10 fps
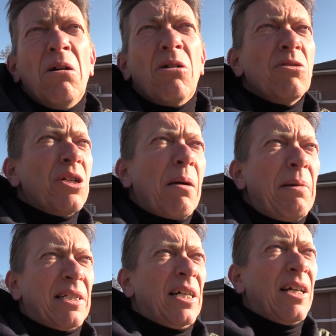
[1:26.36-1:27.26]
così
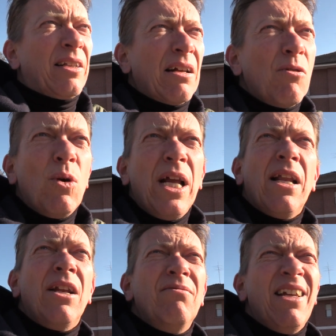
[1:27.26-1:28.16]
abbastanza
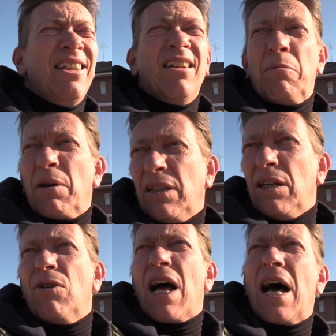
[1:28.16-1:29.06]
tranquille, niente di
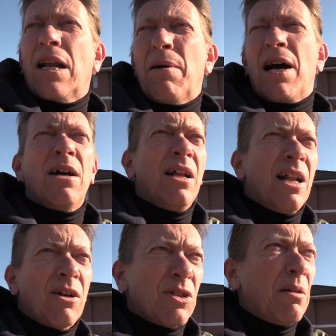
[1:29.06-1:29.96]
particolare, ma
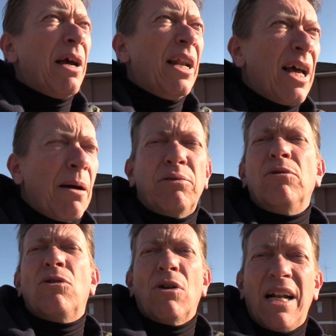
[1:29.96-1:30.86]
la cosa bella è
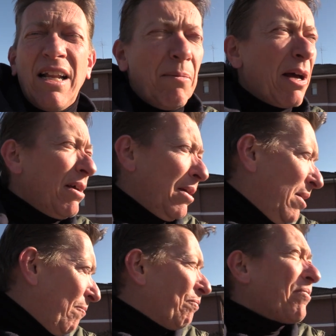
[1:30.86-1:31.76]
appunto il clima,
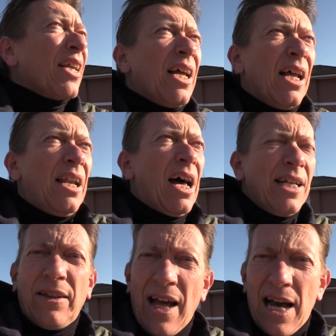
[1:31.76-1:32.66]

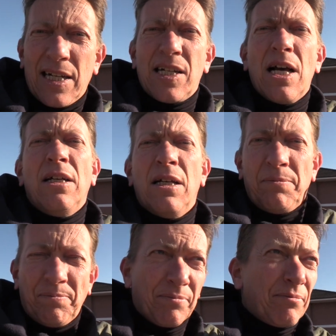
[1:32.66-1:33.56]
l'aria tersa,
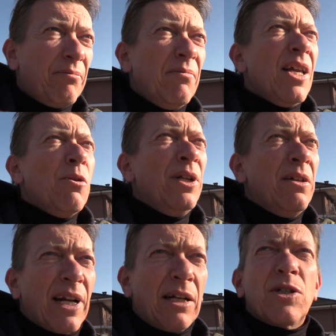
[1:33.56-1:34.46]
quindi
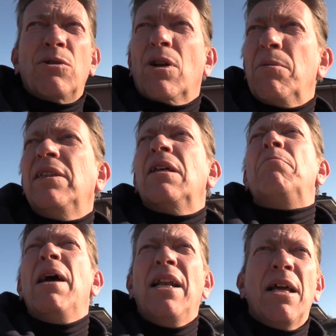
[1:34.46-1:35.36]
verranno sicuramente
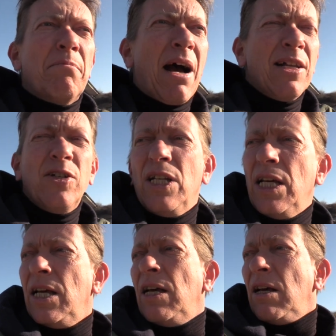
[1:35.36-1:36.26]
belle
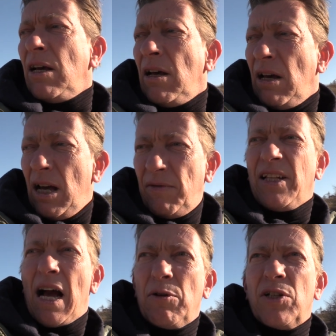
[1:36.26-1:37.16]
immagini e
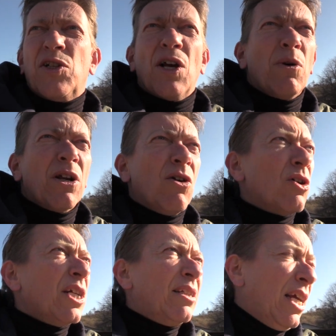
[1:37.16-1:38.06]
vediamo se c'è
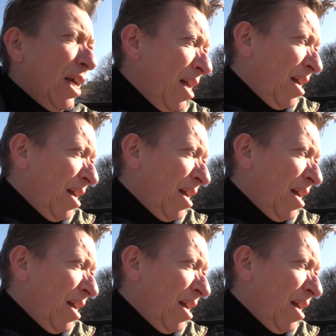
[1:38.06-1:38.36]
qualcosa di